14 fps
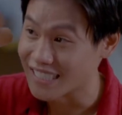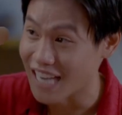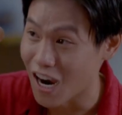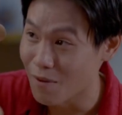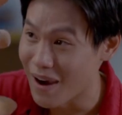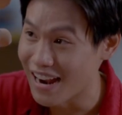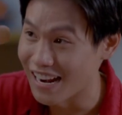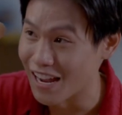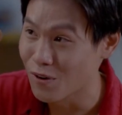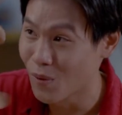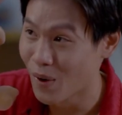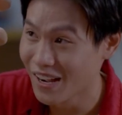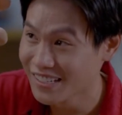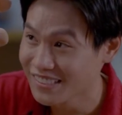sao ba lại
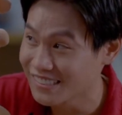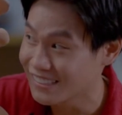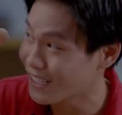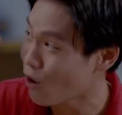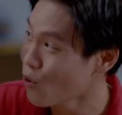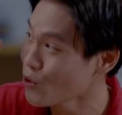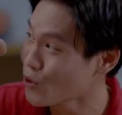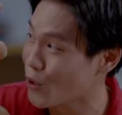quên câu